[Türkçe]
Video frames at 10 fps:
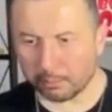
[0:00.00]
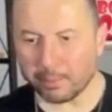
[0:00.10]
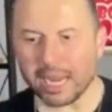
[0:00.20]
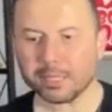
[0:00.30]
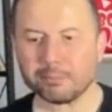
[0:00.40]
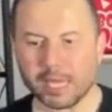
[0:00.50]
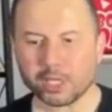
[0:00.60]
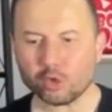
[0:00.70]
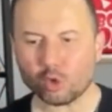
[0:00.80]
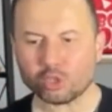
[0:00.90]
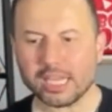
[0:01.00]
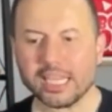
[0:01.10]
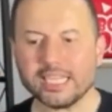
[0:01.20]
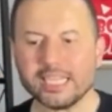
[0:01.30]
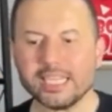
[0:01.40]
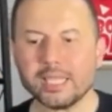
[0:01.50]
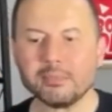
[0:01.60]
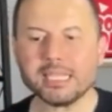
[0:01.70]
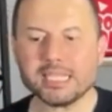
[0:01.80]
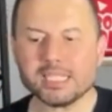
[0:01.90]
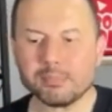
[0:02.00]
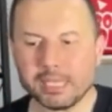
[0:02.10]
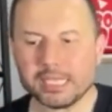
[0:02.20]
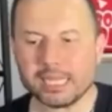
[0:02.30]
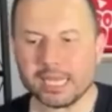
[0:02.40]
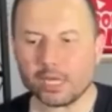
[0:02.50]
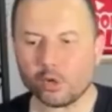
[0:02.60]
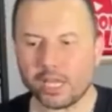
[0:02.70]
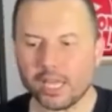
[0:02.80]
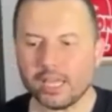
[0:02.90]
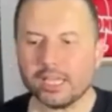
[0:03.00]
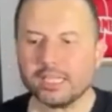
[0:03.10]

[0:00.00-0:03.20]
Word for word: Berk Bekgöz edindiğim gizli bilgilere göre